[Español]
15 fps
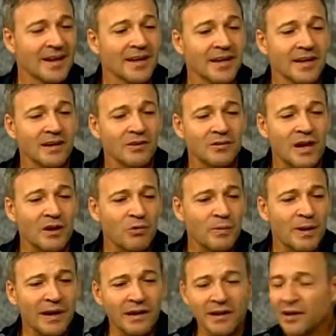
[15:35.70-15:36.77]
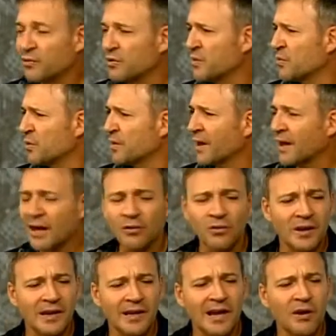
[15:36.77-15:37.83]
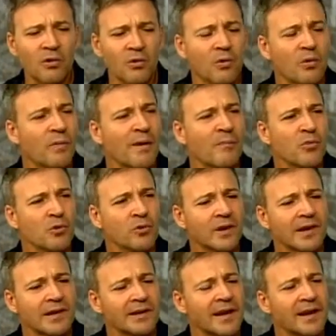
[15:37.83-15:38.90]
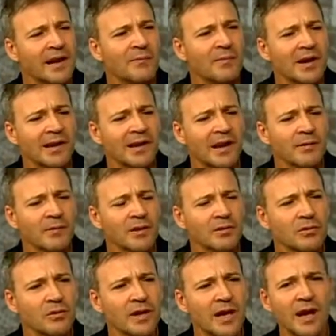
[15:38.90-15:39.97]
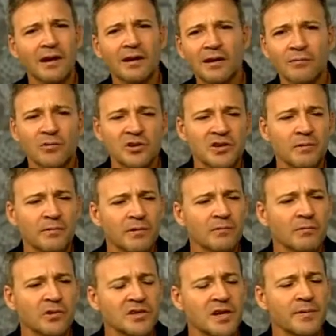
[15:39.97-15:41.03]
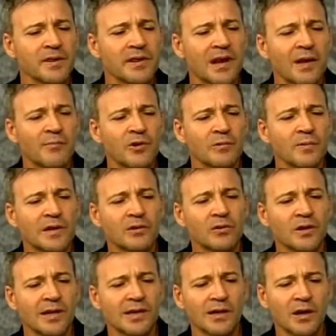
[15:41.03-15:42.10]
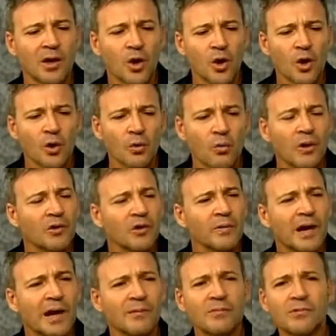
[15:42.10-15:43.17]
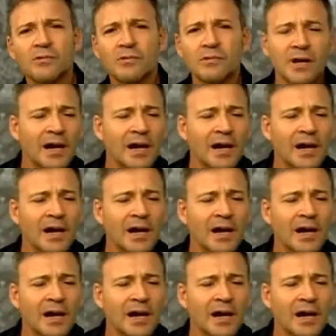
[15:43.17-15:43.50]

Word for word: Y una cueva que nos hemos dejado, que es la Cueva Mur, que está en Ramales de la Victoria. muchas, veces la hemos visto, que cuando bajamos